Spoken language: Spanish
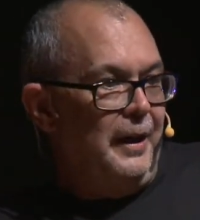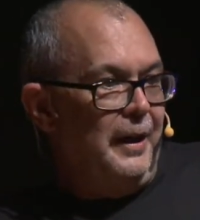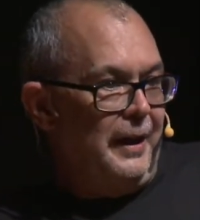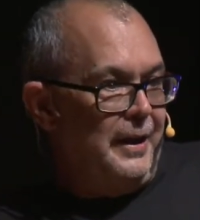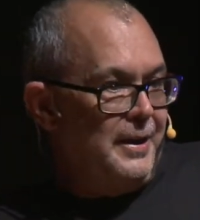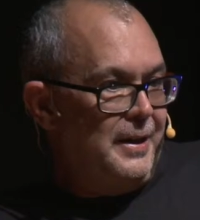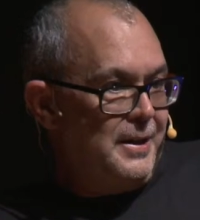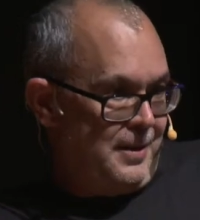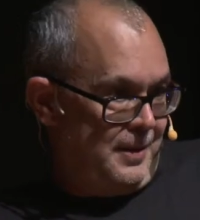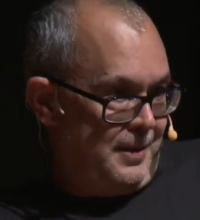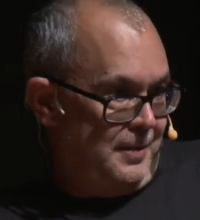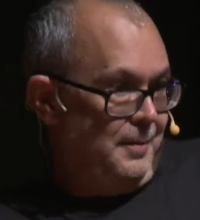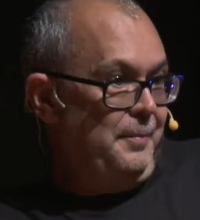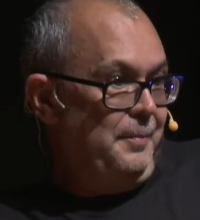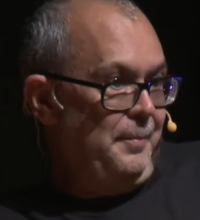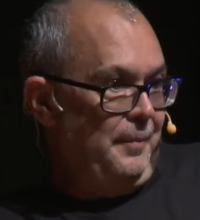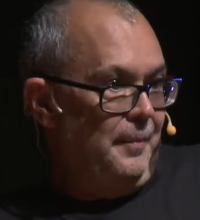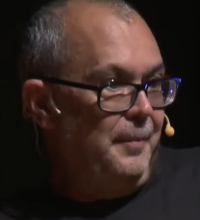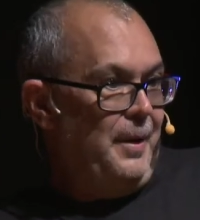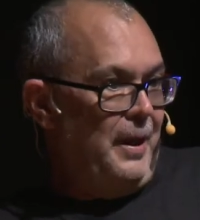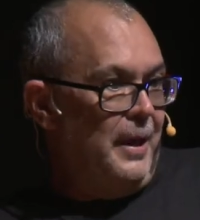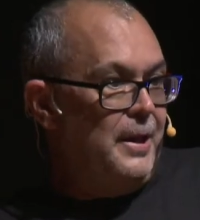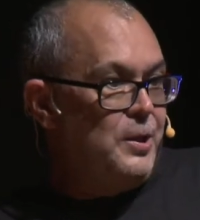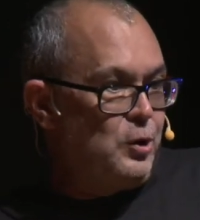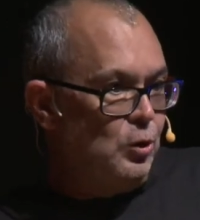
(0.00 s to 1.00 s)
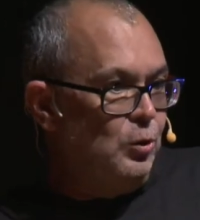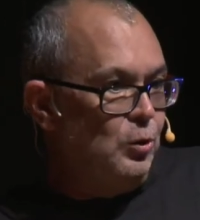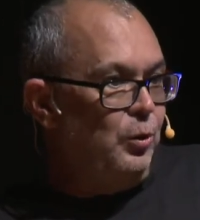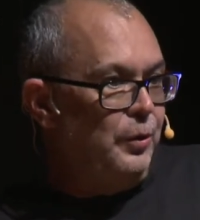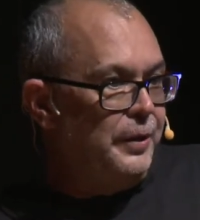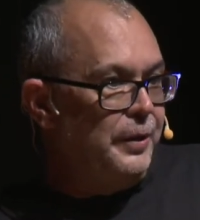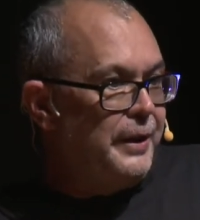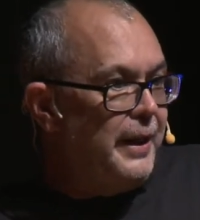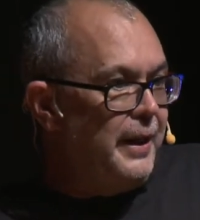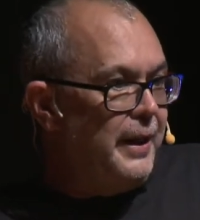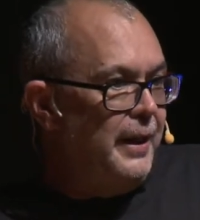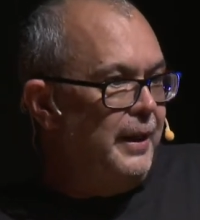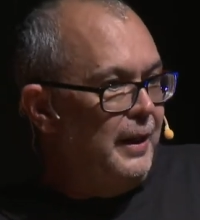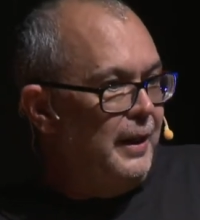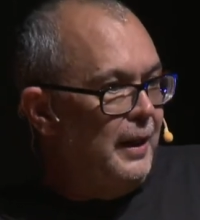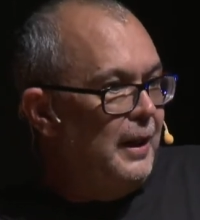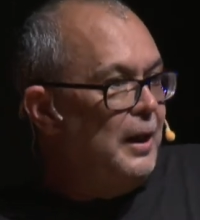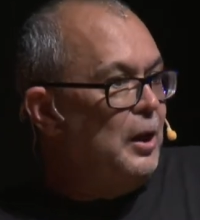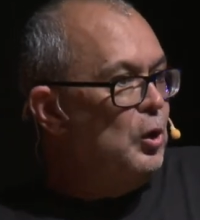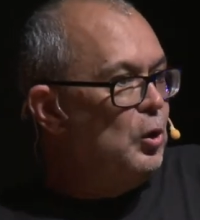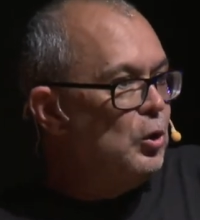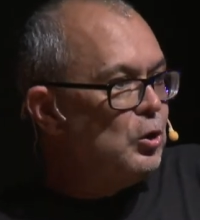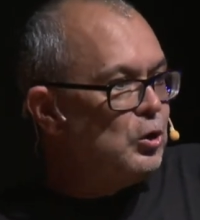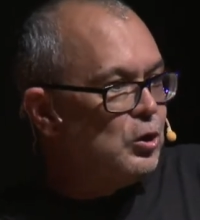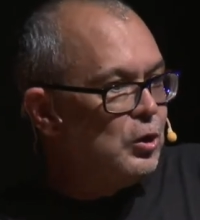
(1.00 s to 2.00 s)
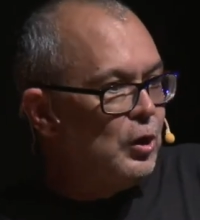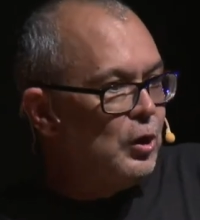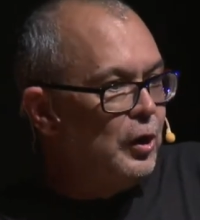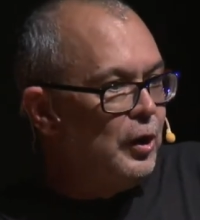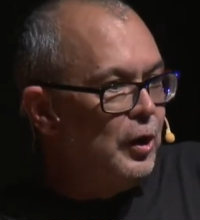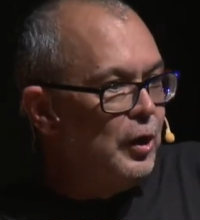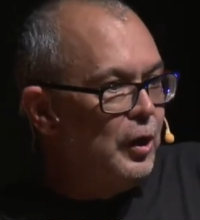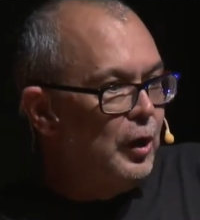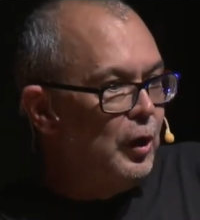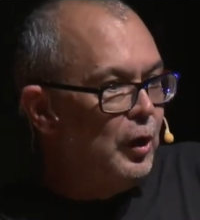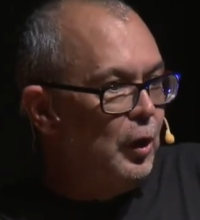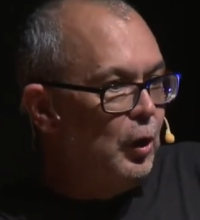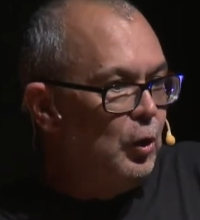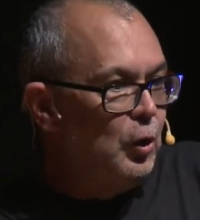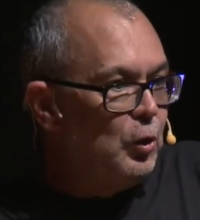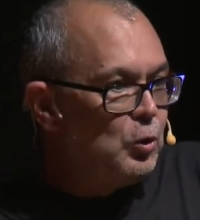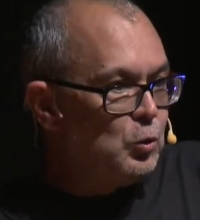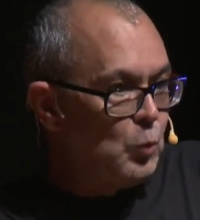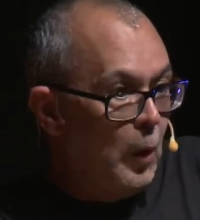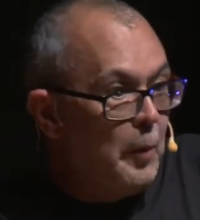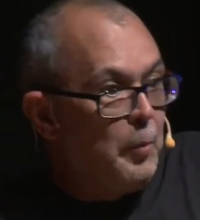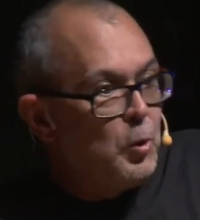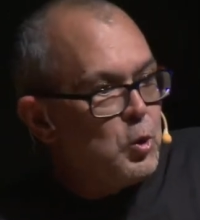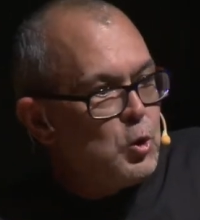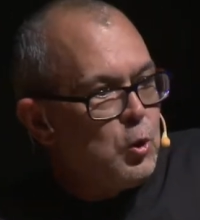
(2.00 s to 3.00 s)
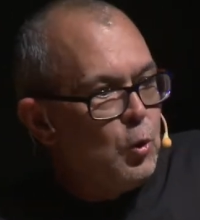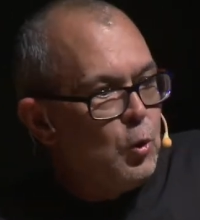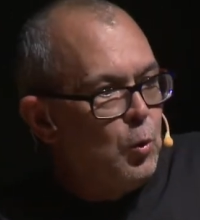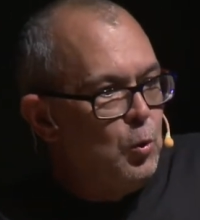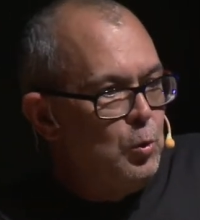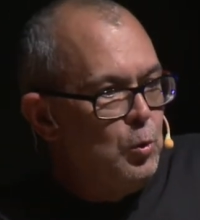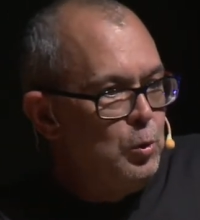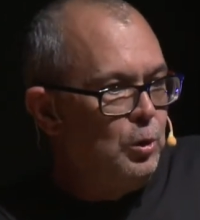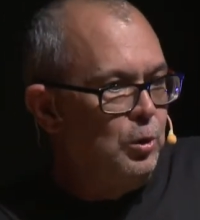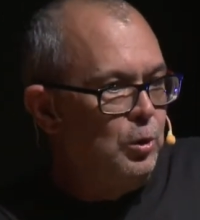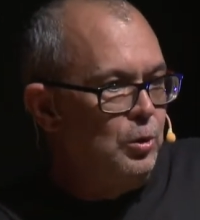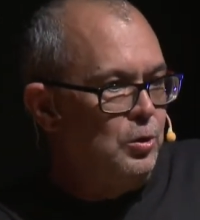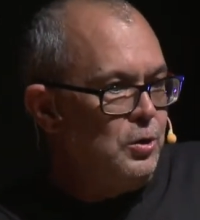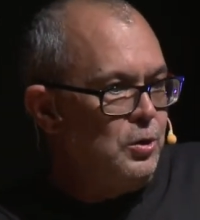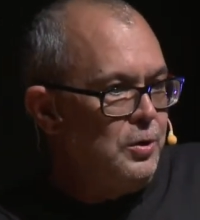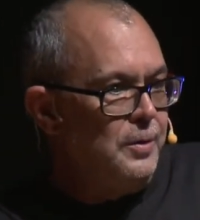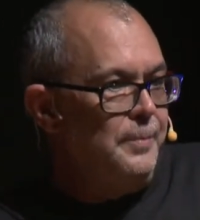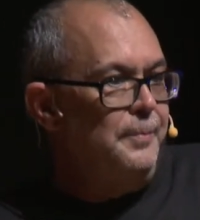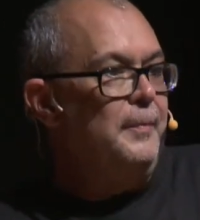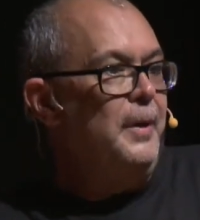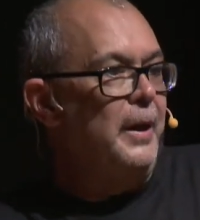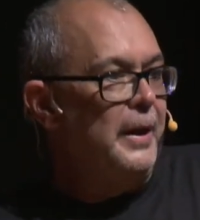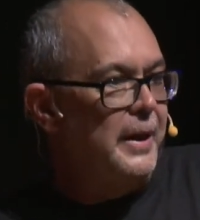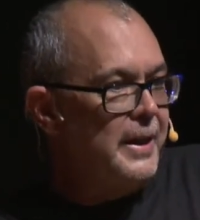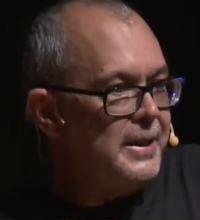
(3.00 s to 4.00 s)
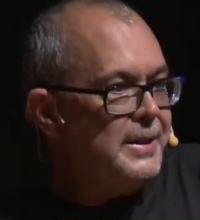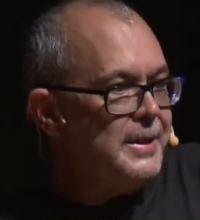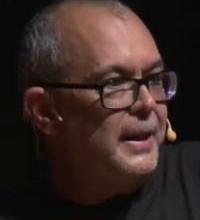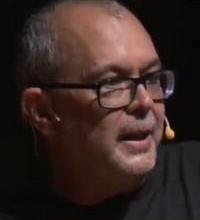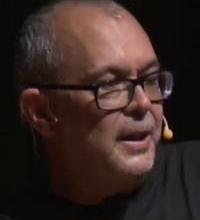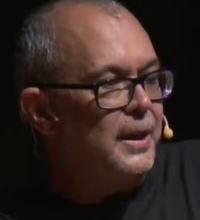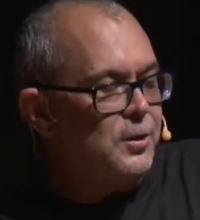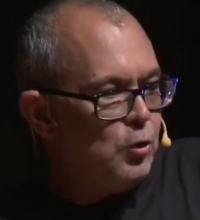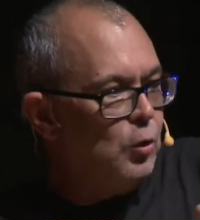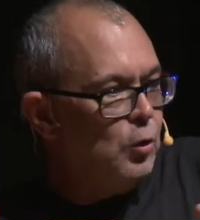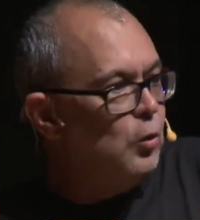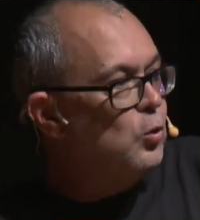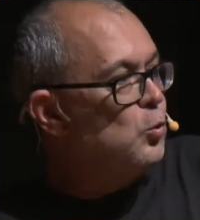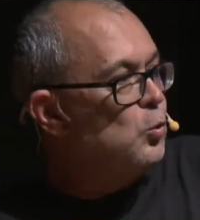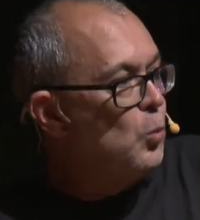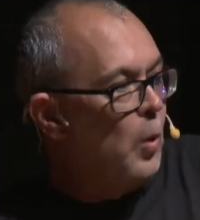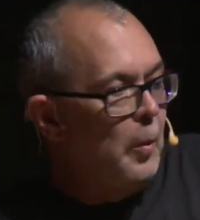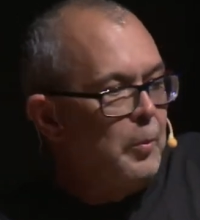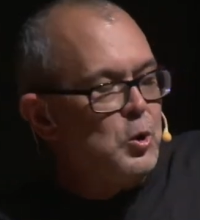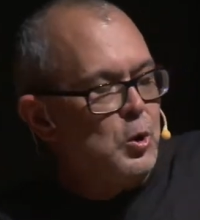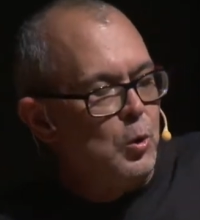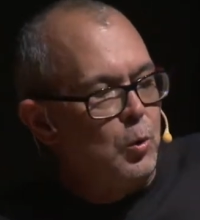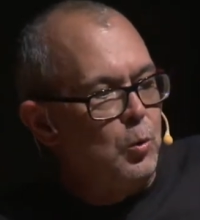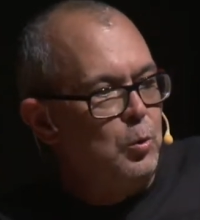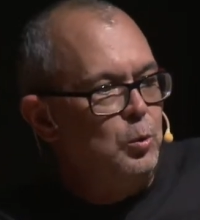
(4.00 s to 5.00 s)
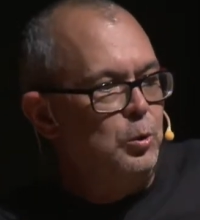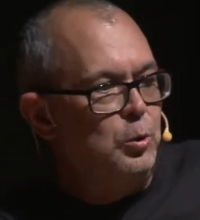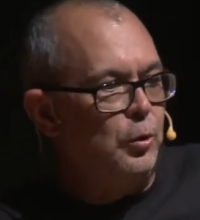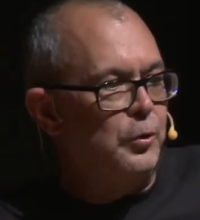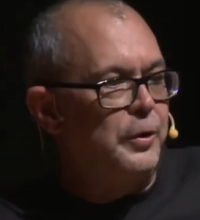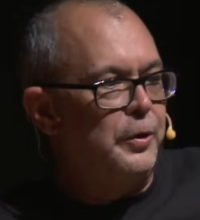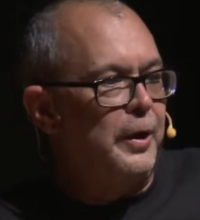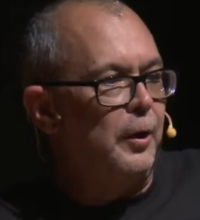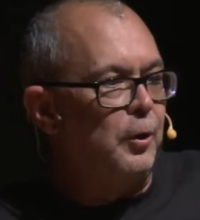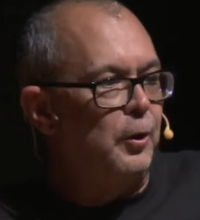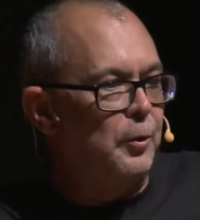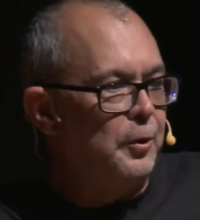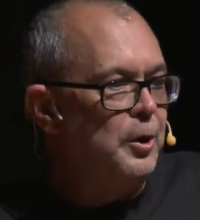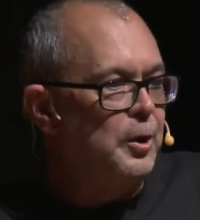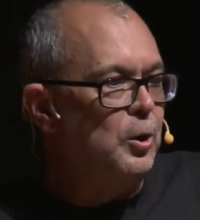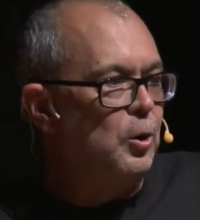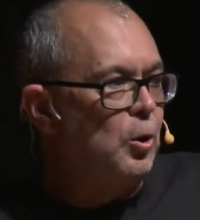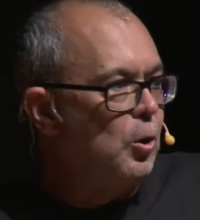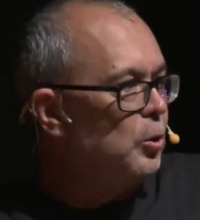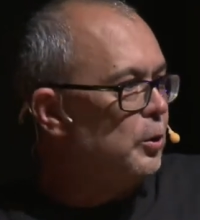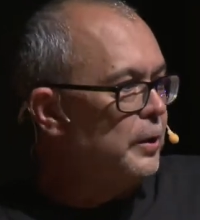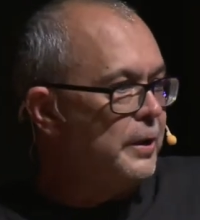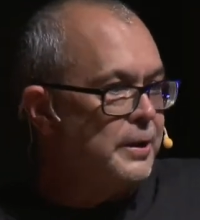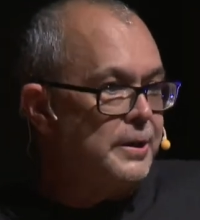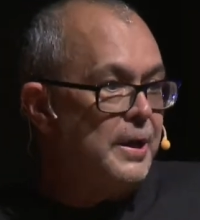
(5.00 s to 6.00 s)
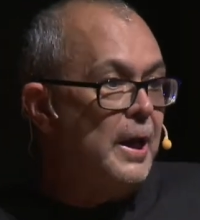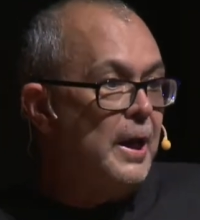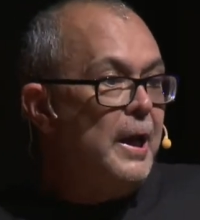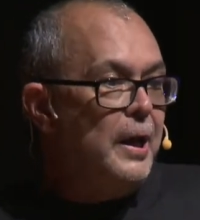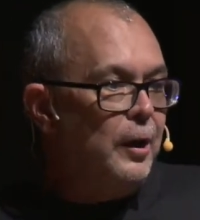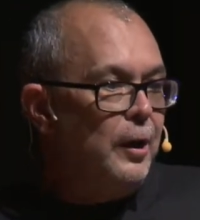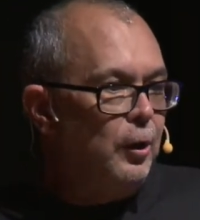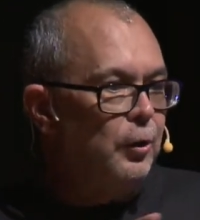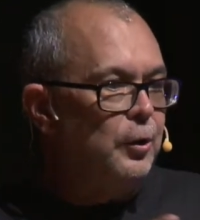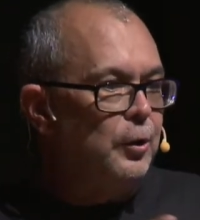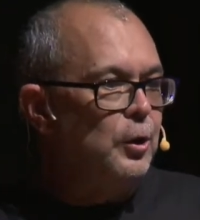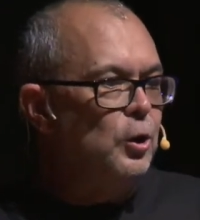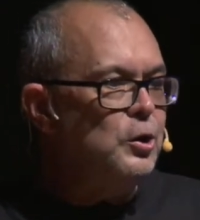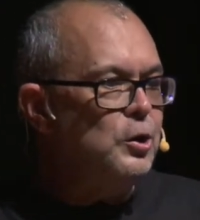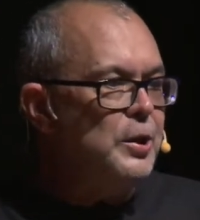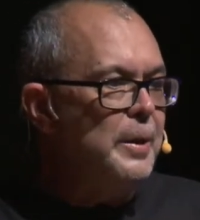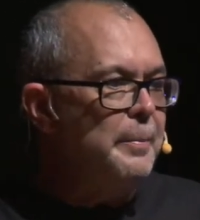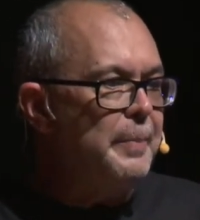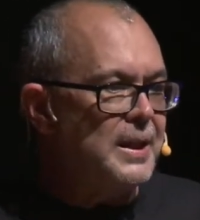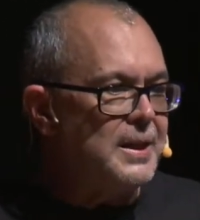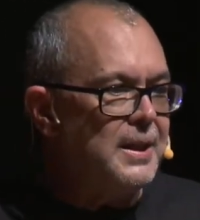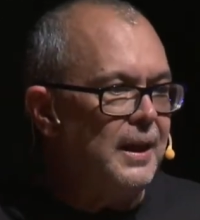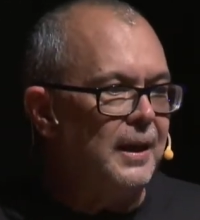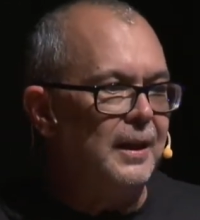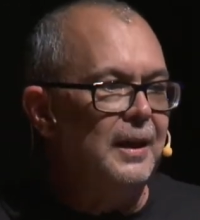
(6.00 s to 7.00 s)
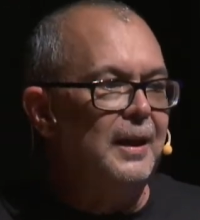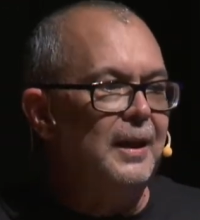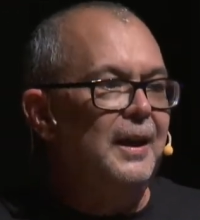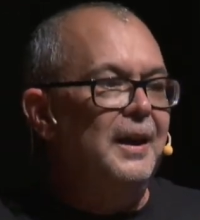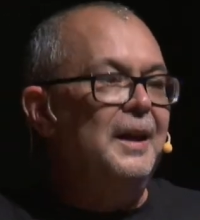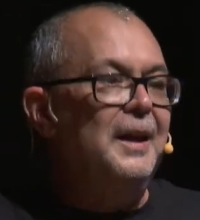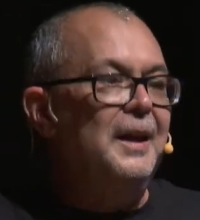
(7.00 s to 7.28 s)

Es esto de los, eh, los huevos ocultos, en este caso los huevos ocultos de Rodrigo Cortés. Rodrigo se pasa...